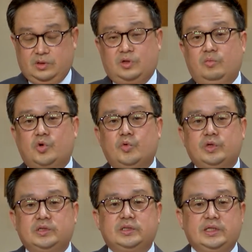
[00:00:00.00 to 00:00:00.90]
그러므로
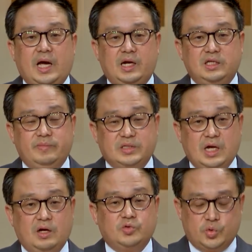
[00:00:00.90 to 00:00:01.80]
우리는 이 하나님의
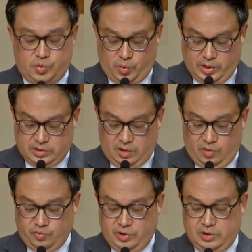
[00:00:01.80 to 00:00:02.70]
창조 속에서
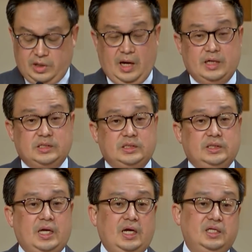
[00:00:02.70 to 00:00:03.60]
우리를 향하신
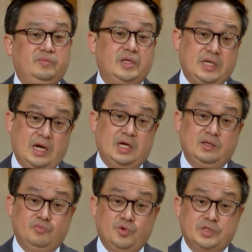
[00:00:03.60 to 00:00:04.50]
하나님의
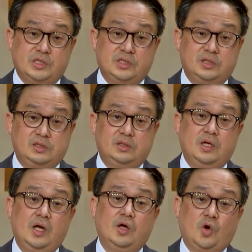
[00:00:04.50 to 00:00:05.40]
사랑이 무엇인지를
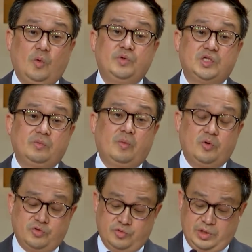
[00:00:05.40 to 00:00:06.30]
곱씹어
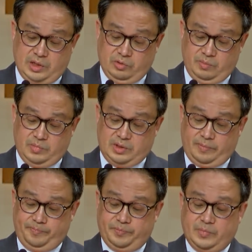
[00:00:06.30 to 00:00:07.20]
볼 수 있게 됩니다.
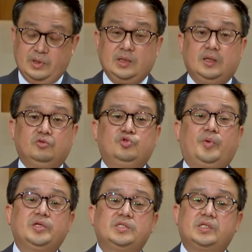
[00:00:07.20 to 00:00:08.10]
두
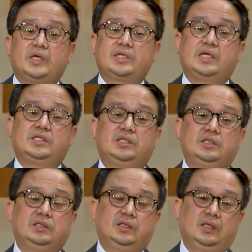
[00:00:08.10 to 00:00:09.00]
번째
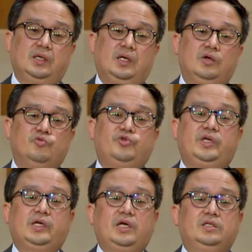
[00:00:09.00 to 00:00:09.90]
사실은
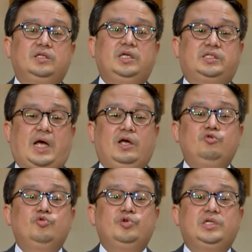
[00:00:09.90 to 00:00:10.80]
우리에게 있는 이
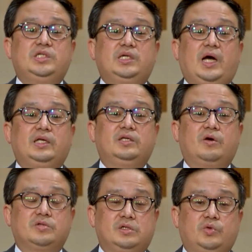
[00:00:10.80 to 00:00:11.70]
자유의지가 있는
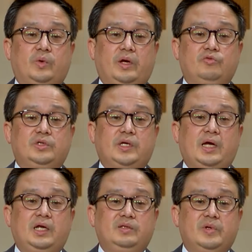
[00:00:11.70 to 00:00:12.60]
것을 통해 우리는
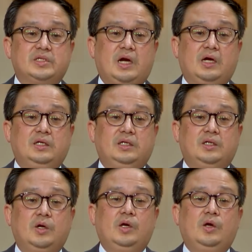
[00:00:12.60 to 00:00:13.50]
하나님의
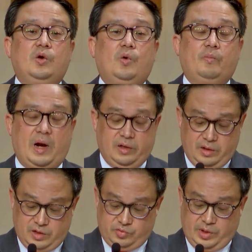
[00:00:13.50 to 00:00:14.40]
사랑을
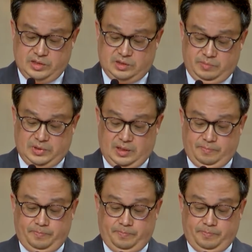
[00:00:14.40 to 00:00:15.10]
발견할 수가 있습니다.